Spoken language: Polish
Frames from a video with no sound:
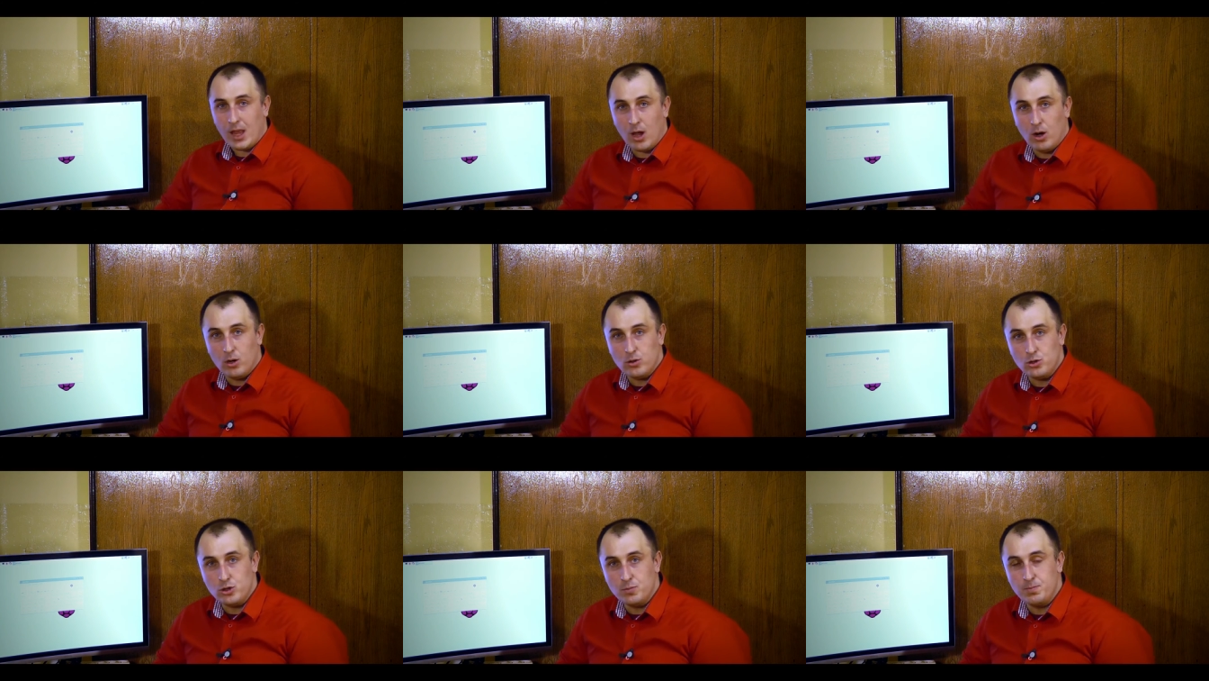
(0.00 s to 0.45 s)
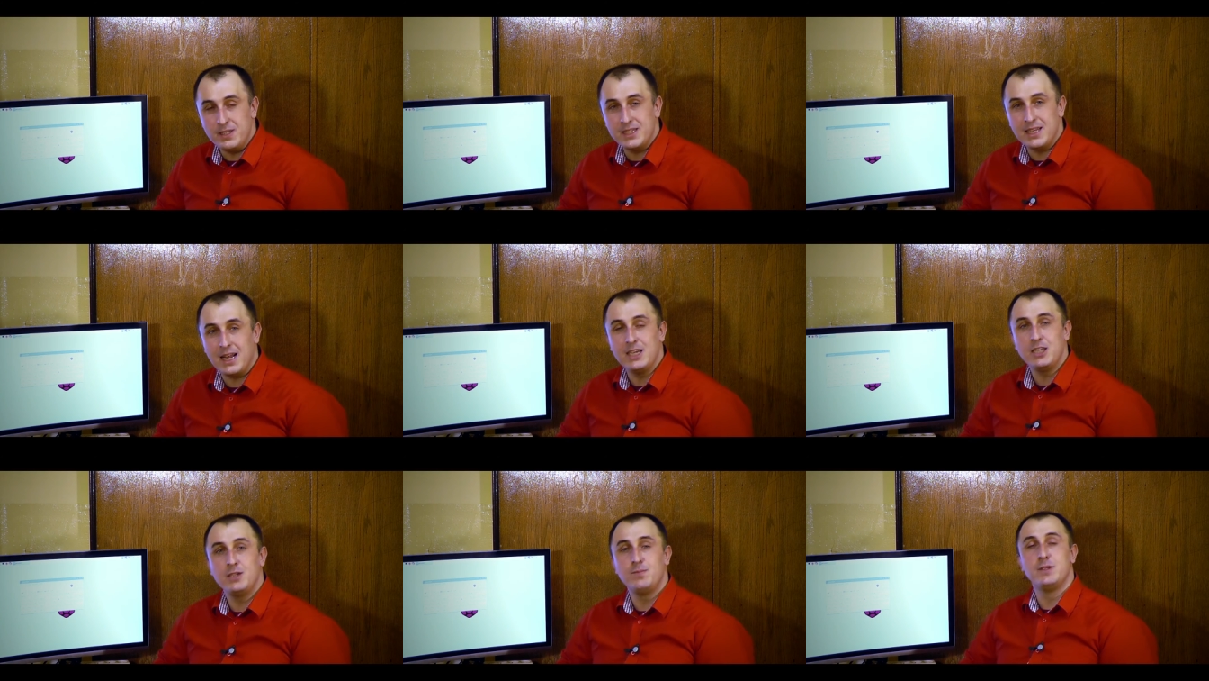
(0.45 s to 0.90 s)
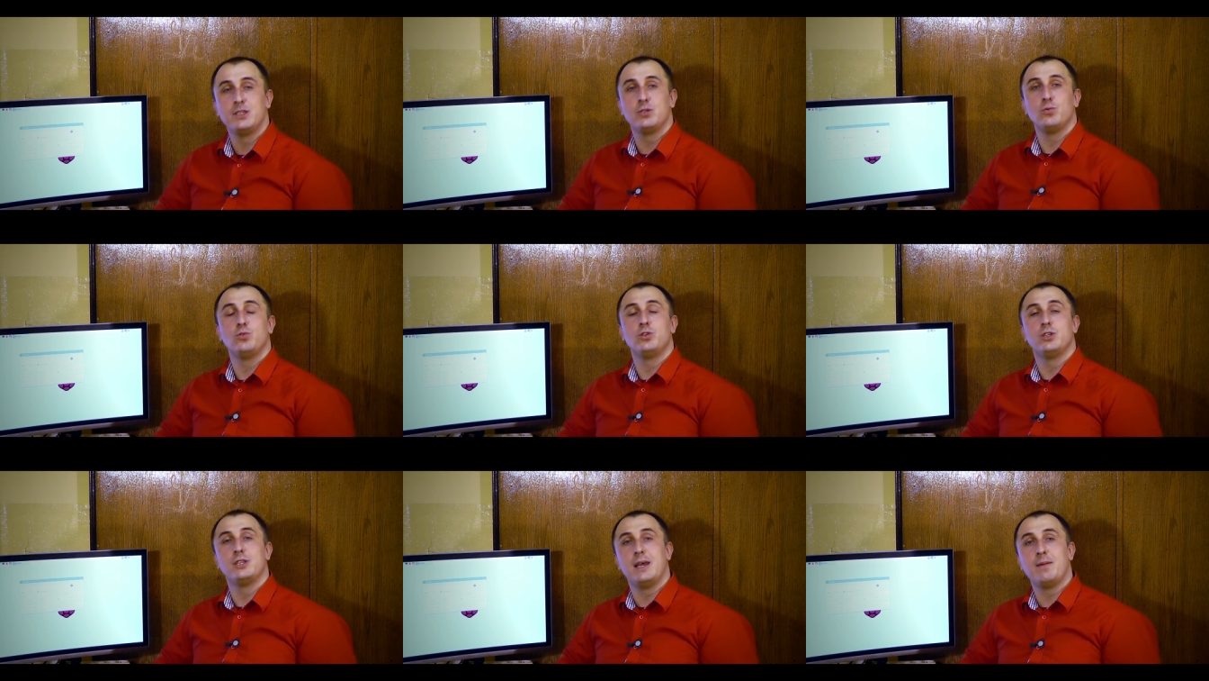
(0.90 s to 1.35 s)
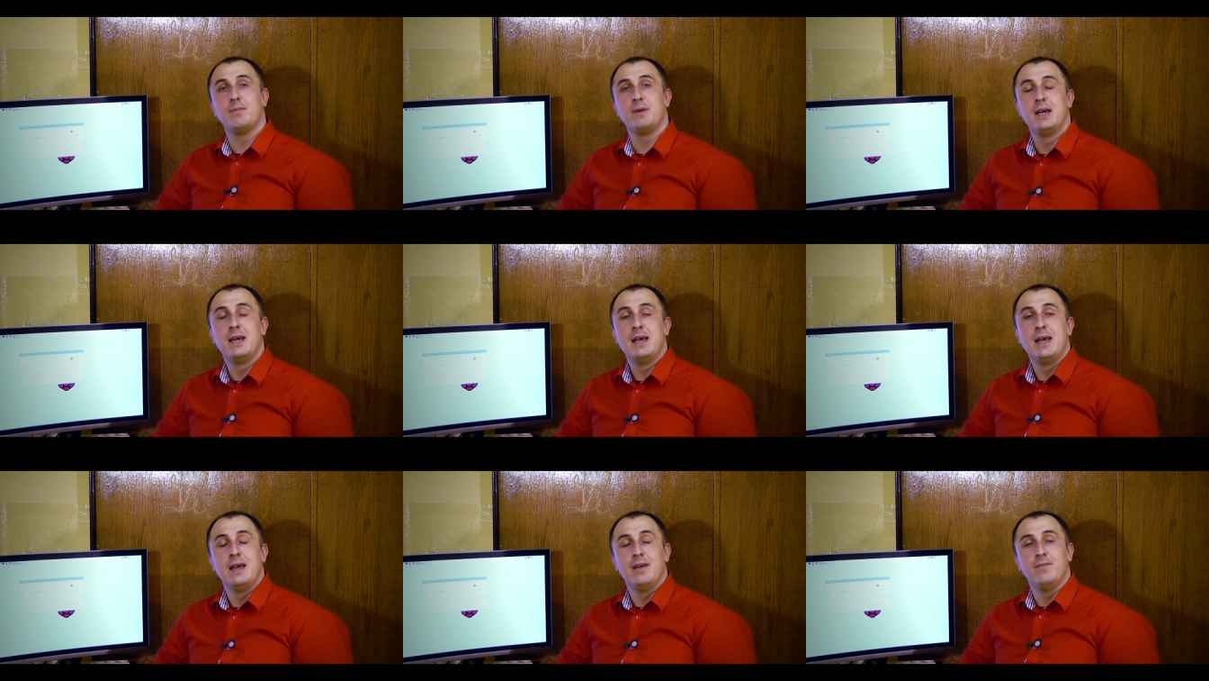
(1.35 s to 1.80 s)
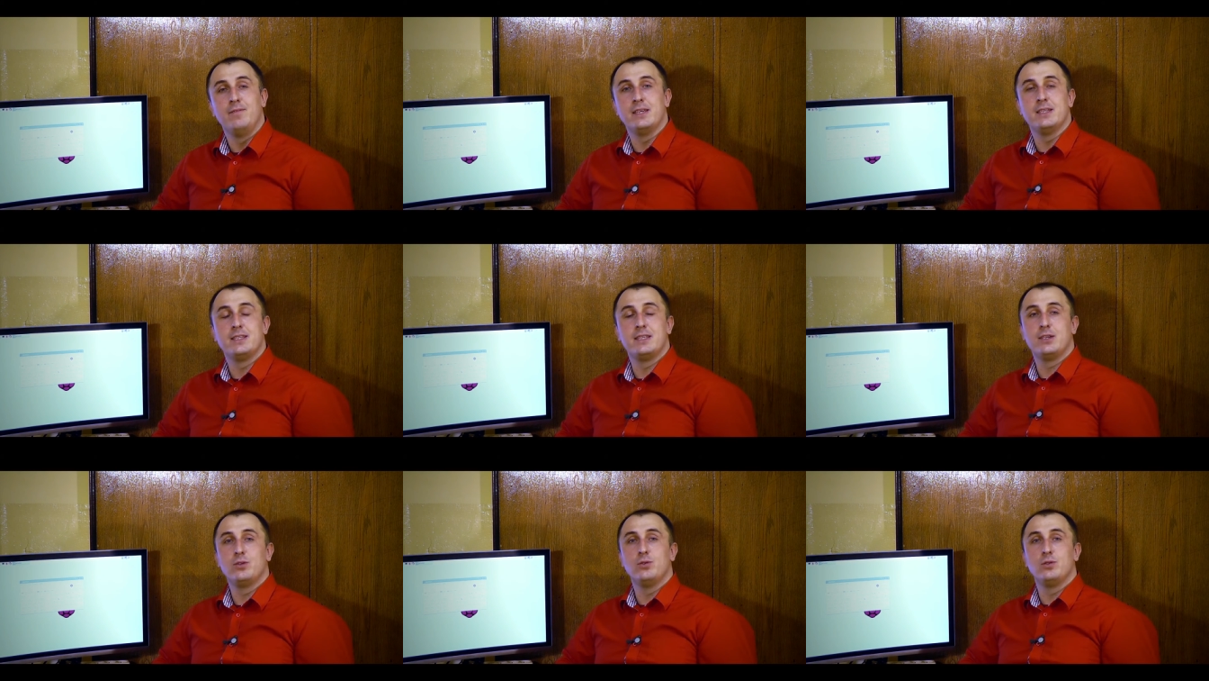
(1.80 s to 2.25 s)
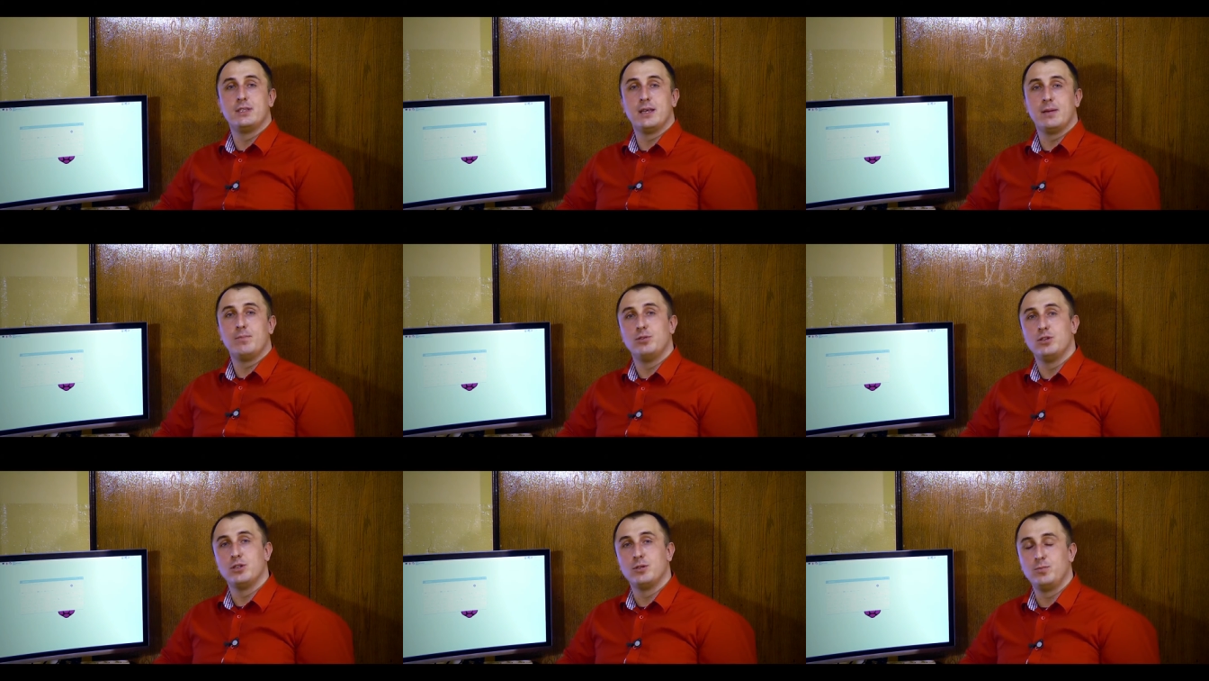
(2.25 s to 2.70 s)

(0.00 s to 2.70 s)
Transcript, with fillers: Otóż pisaliśmy z uczniem w języku C++